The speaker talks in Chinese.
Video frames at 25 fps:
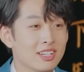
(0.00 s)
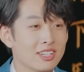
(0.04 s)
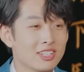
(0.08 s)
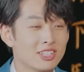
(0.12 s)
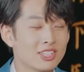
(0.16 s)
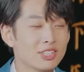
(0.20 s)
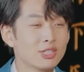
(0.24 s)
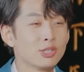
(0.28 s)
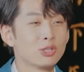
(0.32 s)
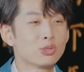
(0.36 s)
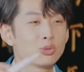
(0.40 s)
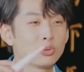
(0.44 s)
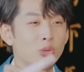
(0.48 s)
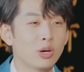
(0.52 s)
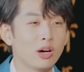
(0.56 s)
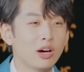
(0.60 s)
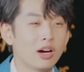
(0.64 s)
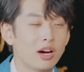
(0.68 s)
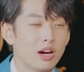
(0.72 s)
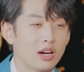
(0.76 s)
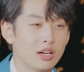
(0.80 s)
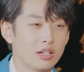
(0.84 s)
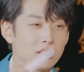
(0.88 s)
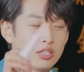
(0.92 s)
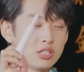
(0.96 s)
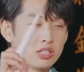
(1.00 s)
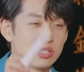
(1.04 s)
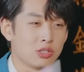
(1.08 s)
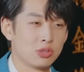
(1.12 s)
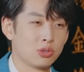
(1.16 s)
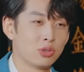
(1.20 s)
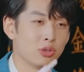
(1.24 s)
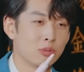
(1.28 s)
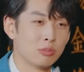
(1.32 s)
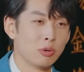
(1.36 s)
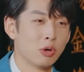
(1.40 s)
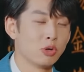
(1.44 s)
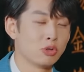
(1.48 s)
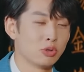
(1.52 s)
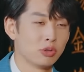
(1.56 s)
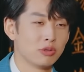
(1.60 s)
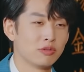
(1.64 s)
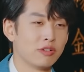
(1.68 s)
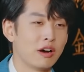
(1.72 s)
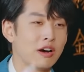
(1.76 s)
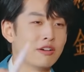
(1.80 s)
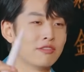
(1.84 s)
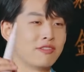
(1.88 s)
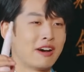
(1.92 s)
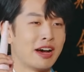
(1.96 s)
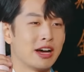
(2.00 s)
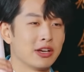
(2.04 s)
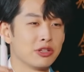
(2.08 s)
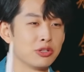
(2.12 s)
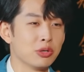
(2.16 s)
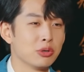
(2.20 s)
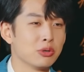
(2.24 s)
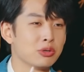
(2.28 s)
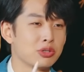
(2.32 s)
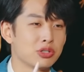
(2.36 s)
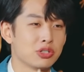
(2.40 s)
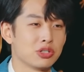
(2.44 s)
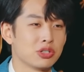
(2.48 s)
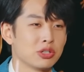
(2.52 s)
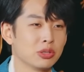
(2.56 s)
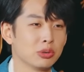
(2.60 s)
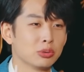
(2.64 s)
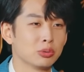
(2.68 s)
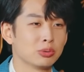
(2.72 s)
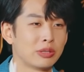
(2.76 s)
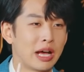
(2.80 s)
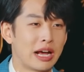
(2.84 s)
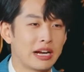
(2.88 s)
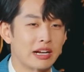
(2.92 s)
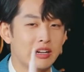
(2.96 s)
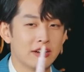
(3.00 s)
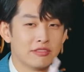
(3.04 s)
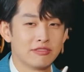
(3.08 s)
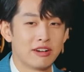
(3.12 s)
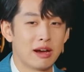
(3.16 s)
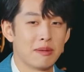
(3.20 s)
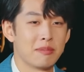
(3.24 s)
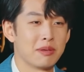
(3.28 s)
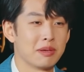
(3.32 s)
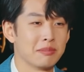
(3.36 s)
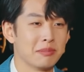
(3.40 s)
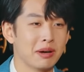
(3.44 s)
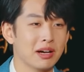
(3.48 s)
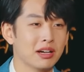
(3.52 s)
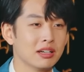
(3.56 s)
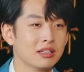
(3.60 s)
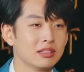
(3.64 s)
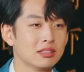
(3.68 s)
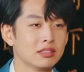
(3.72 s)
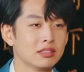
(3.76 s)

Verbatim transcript: 是双儿使用某种方法诱使陆大人发病吗？